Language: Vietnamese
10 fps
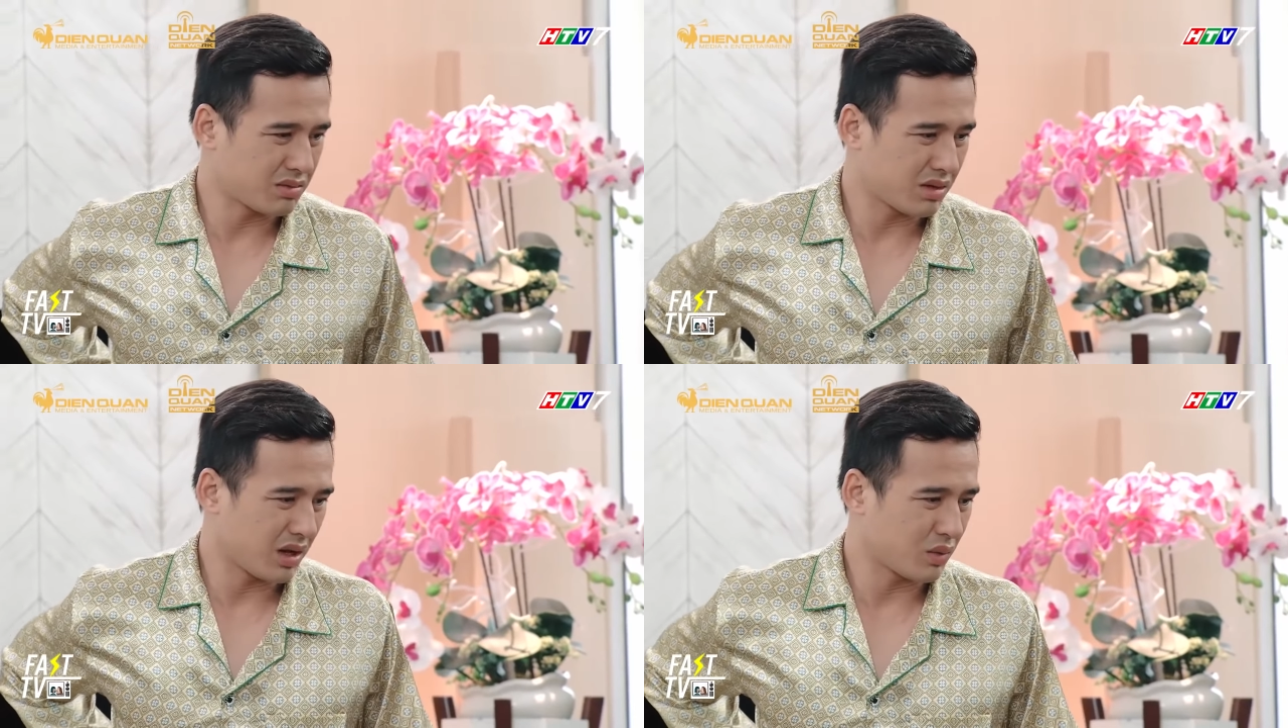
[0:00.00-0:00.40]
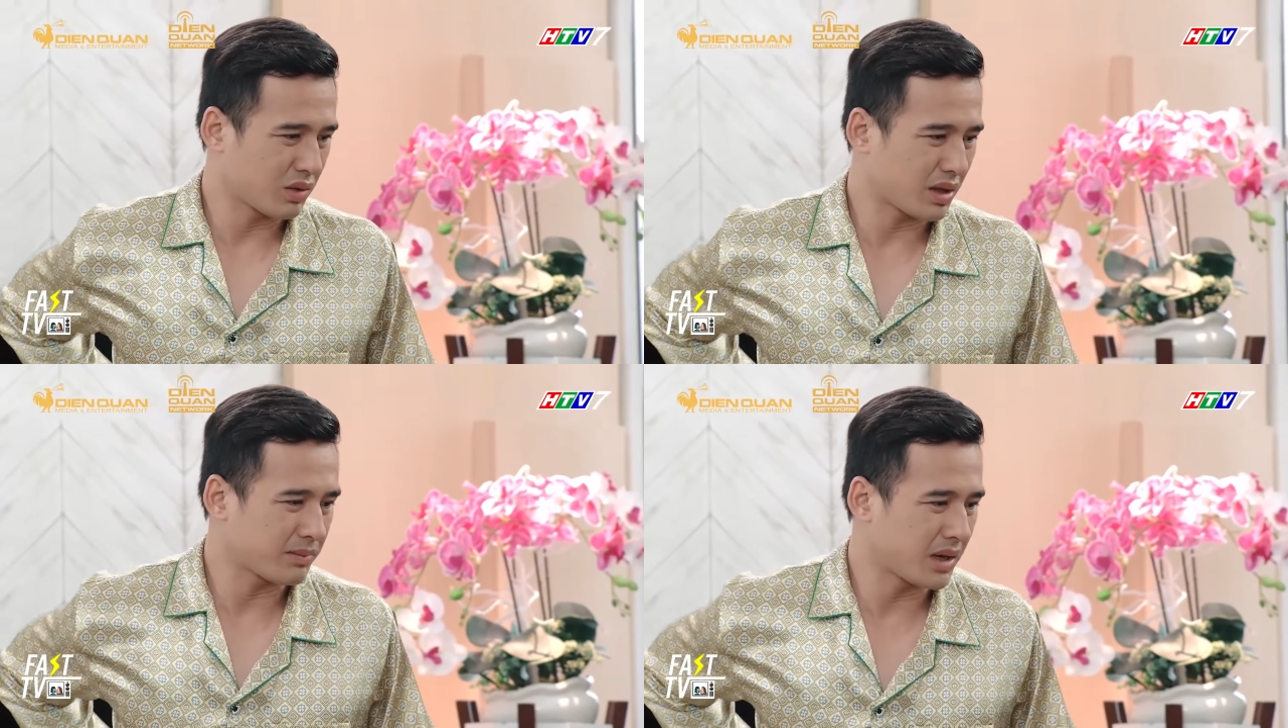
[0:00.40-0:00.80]
này của
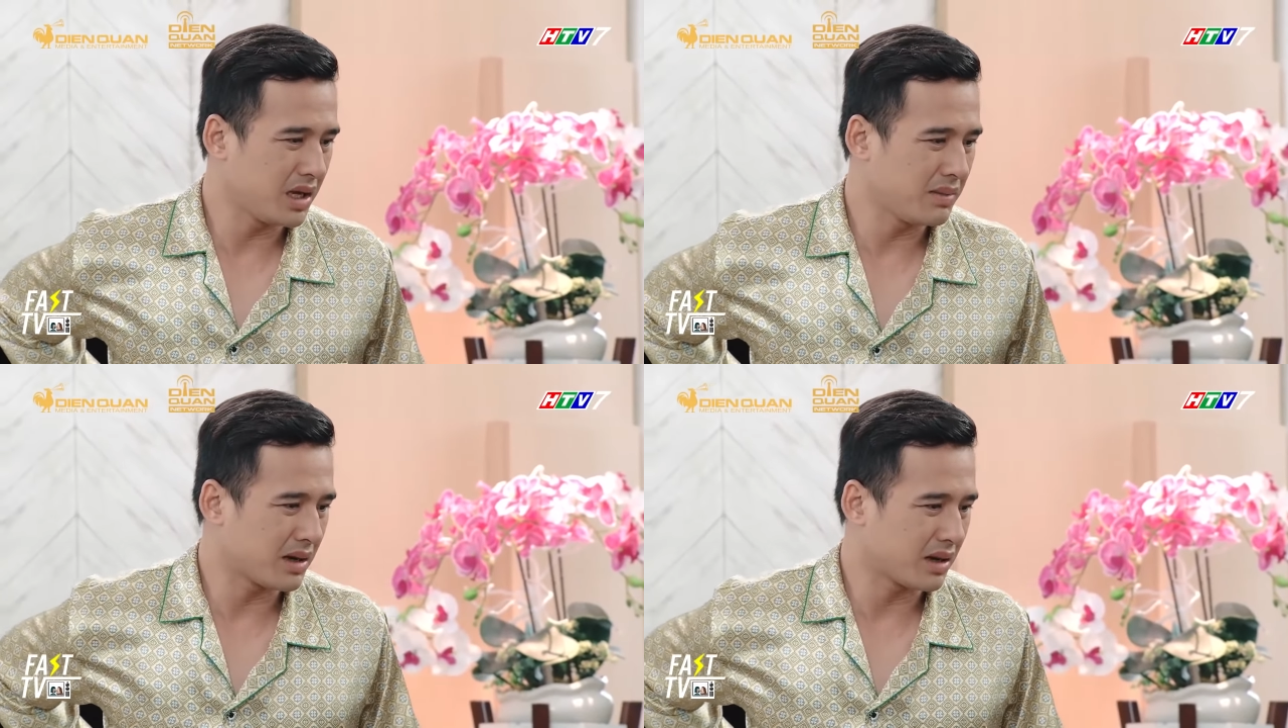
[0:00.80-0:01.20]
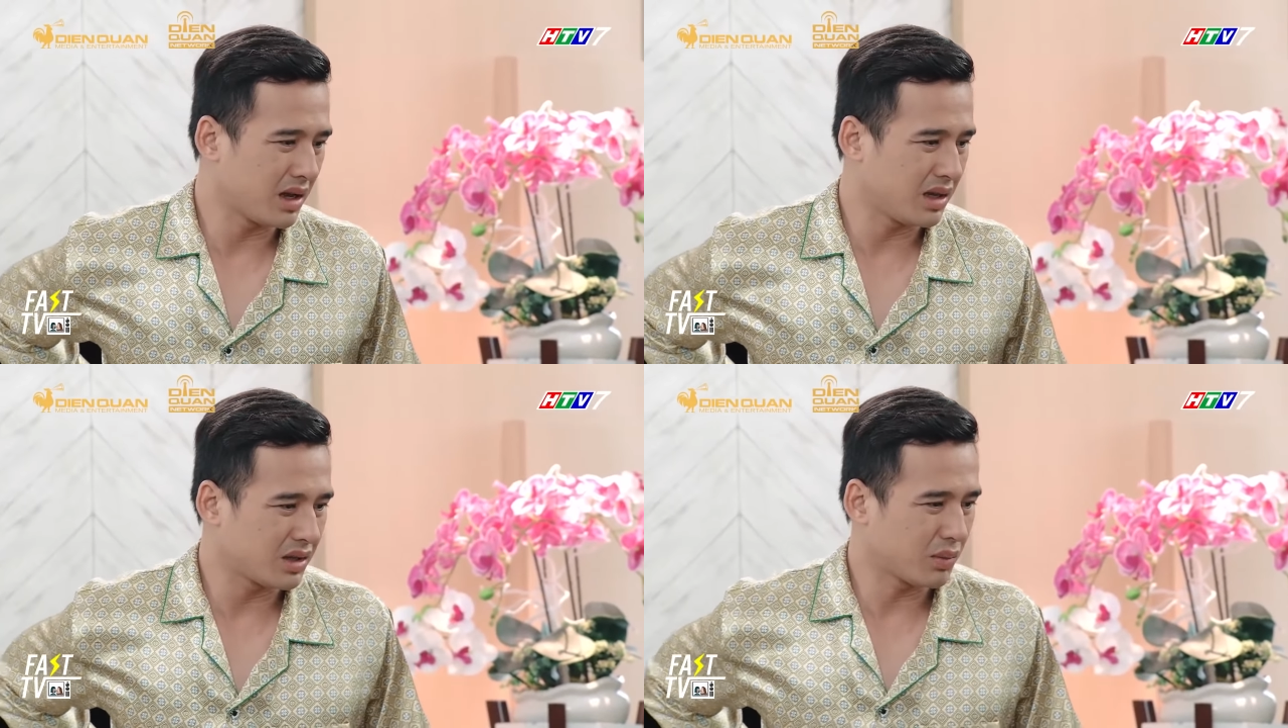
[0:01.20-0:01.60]
cái tâm ý mà
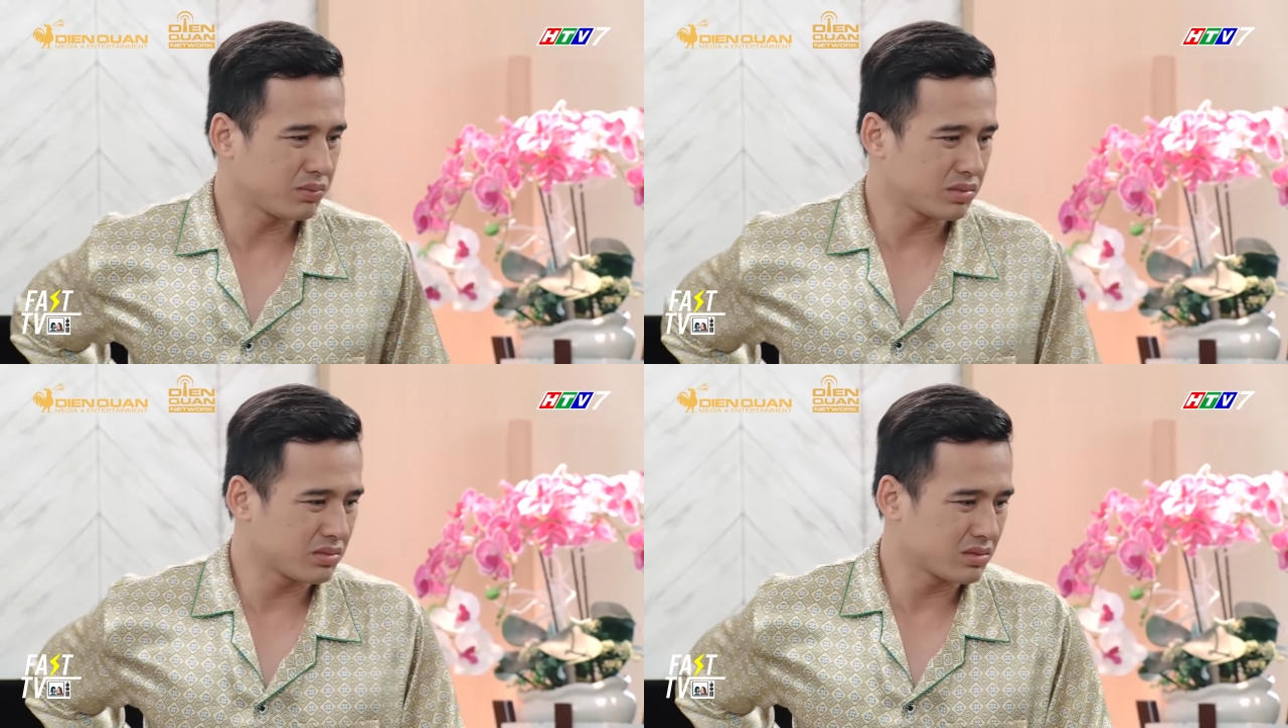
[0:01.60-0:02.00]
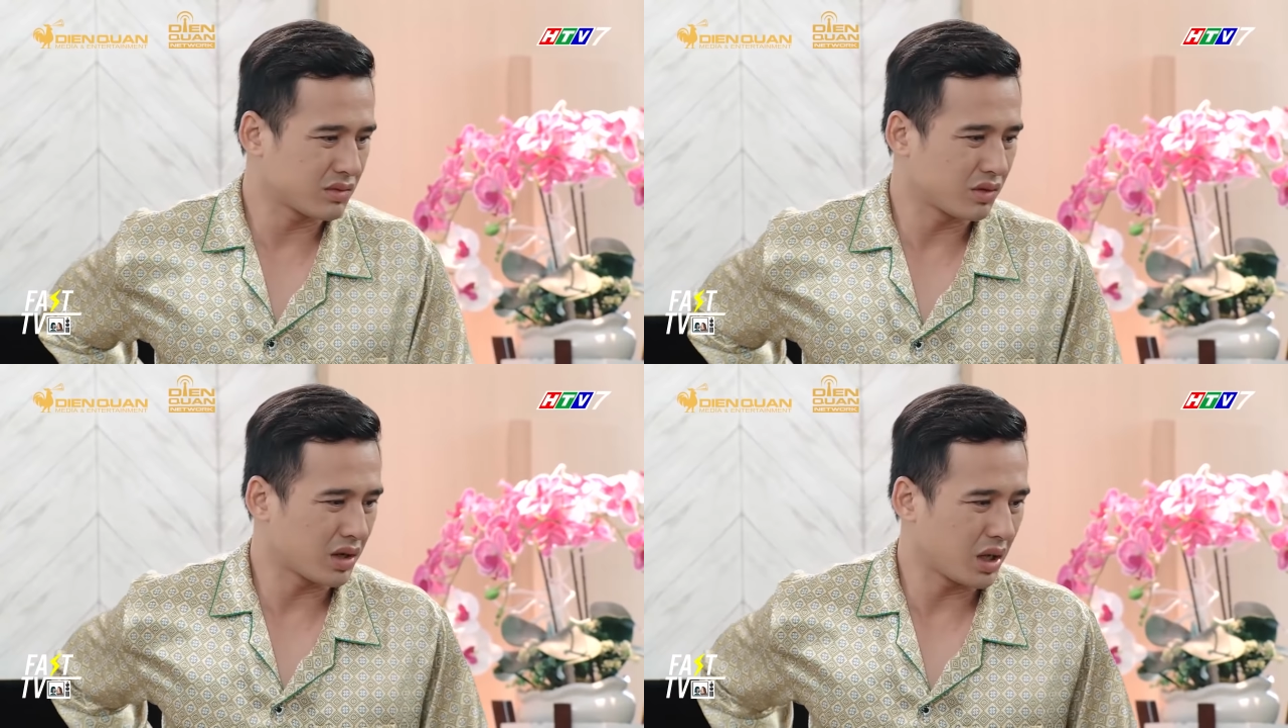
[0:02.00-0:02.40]
để chút
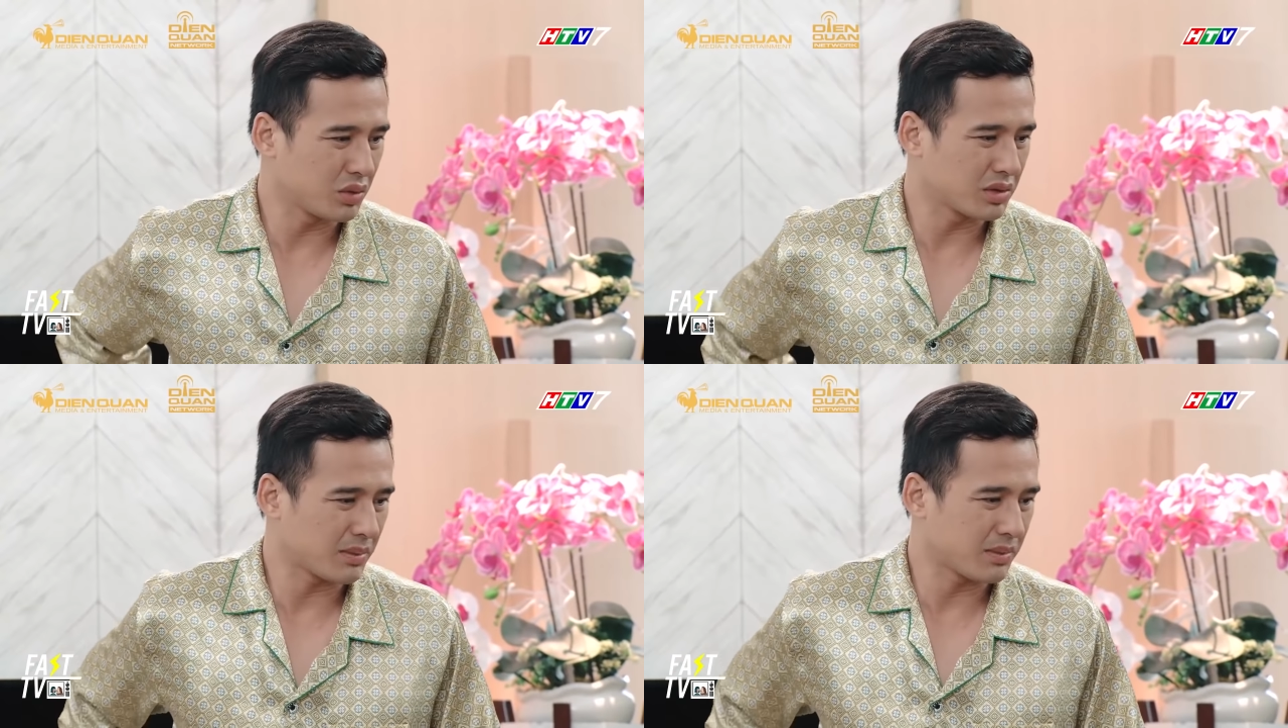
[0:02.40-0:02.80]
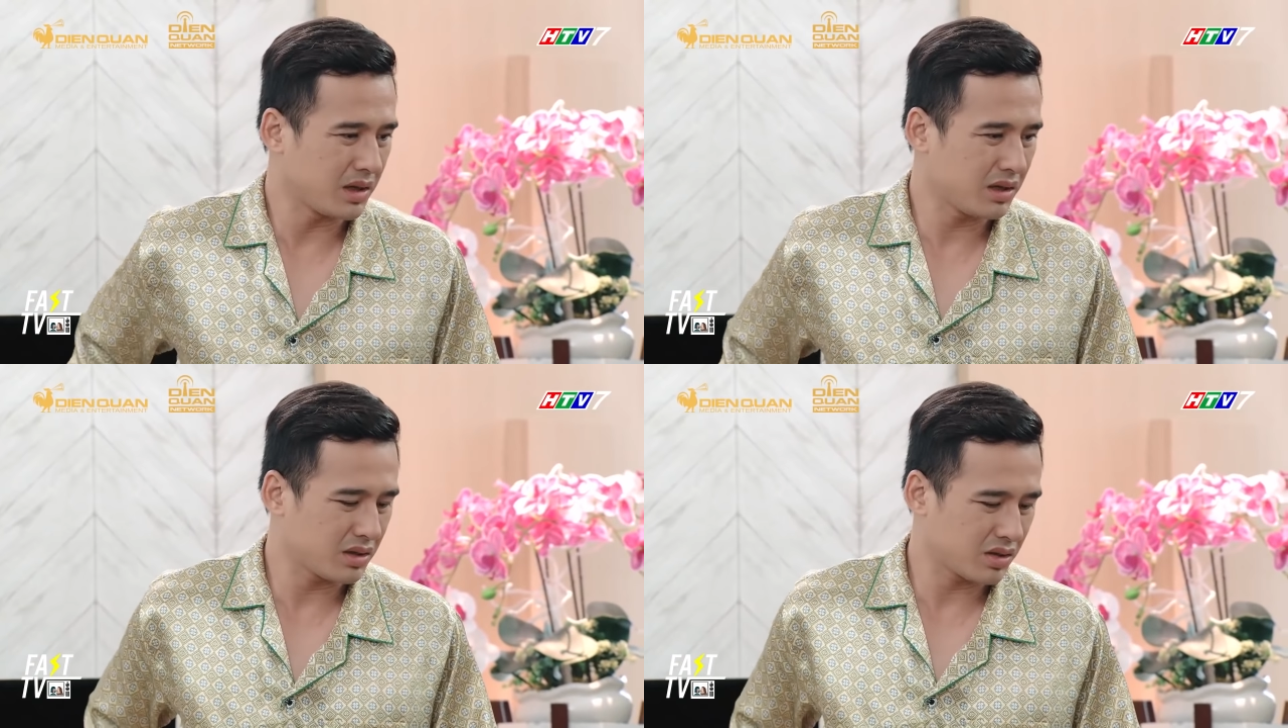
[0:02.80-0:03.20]
con kêu tâm
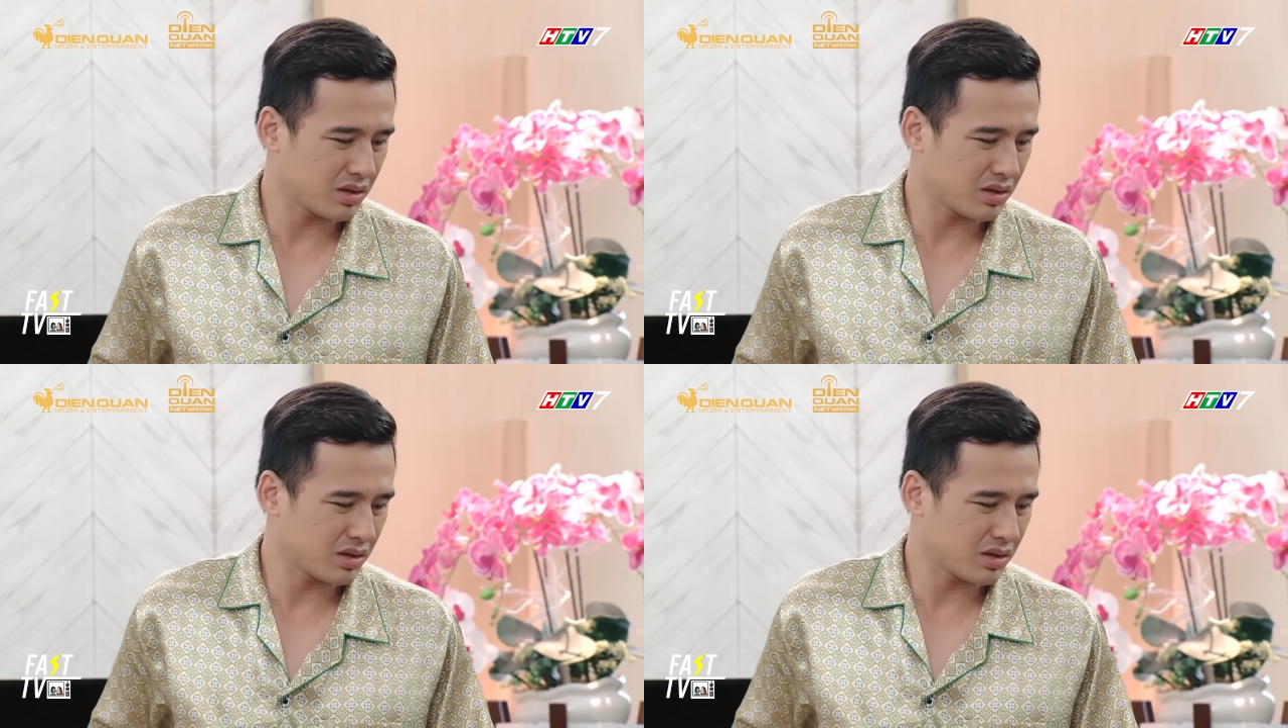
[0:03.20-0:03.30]
Trời ý nó